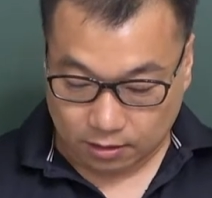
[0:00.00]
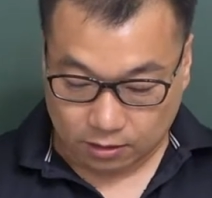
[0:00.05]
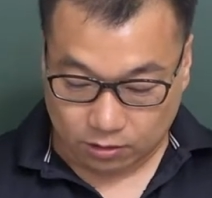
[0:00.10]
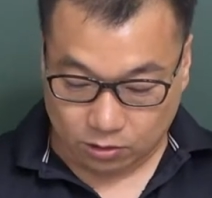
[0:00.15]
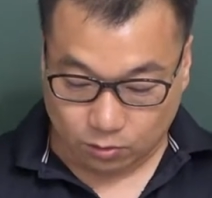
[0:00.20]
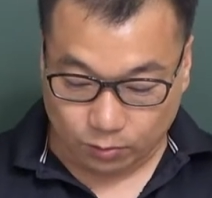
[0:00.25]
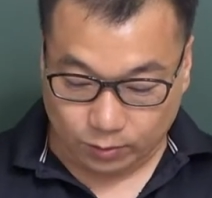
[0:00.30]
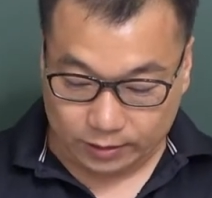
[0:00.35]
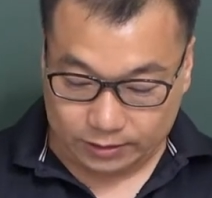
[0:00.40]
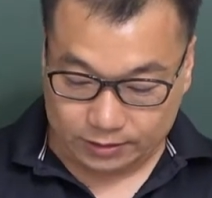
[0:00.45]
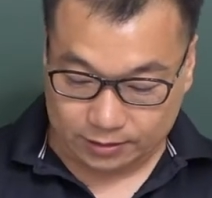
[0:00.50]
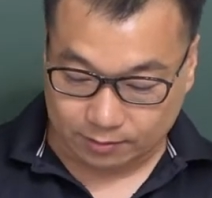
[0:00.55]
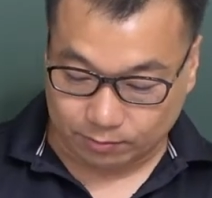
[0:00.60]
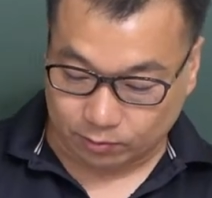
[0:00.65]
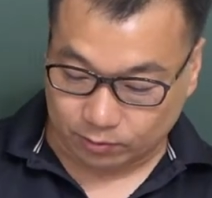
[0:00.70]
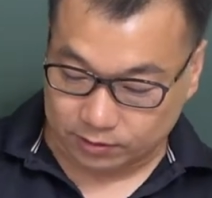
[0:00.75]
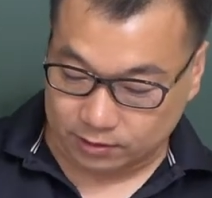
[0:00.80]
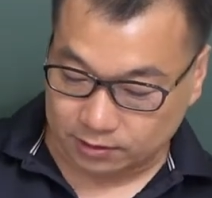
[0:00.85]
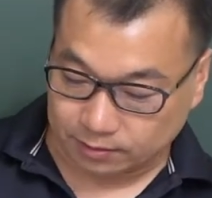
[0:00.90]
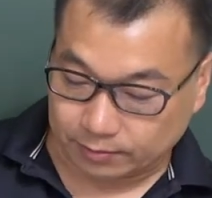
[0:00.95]
那问是
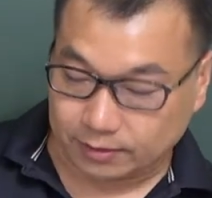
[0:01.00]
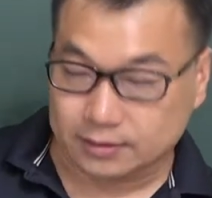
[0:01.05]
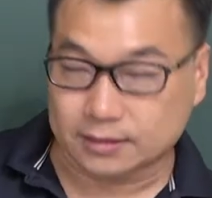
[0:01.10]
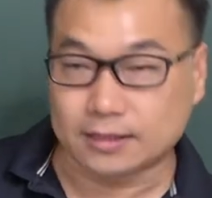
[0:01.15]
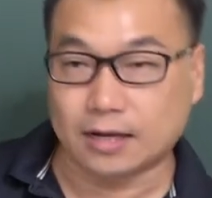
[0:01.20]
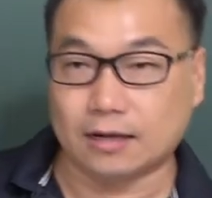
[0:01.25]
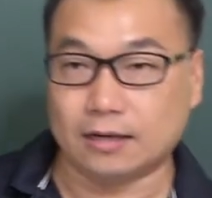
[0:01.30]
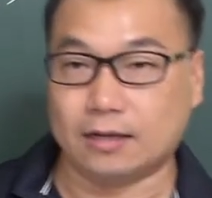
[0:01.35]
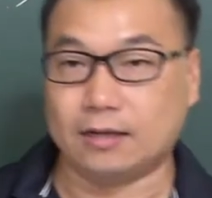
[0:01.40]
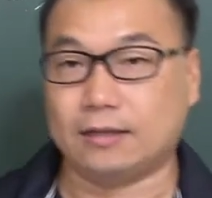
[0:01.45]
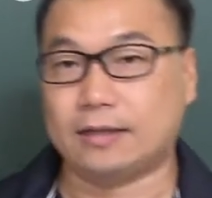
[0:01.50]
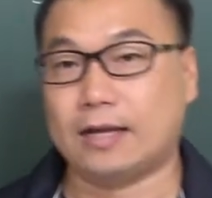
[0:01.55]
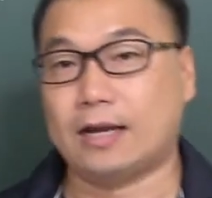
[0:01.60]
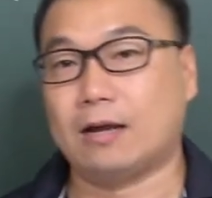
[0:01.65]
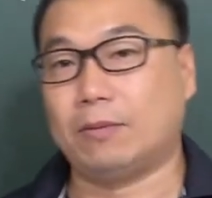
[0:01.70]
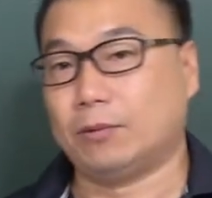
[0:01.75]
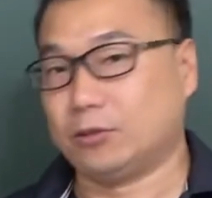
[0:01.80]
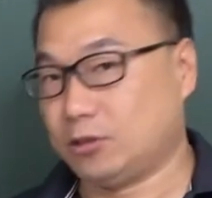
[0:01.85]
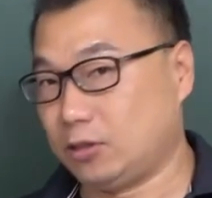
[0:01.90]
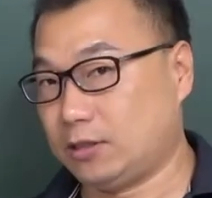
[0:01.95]
不是怎么知道呢？当
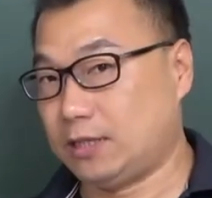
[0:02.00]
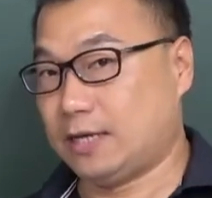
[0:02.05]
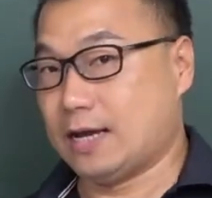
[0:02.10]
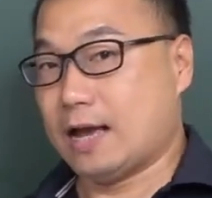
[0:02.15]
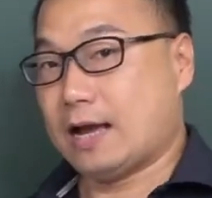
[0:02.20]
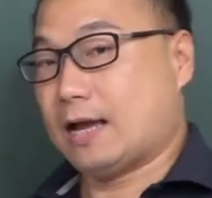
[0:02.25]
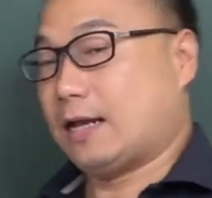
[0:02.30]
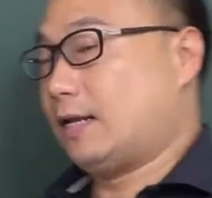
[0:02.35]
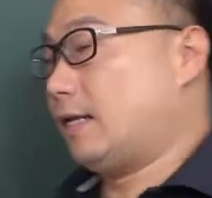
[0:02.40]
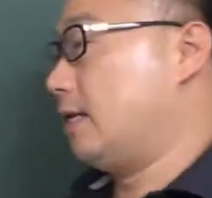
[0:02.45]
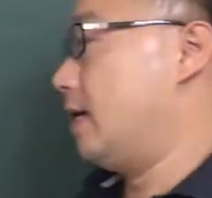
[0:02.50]
然我们就提看看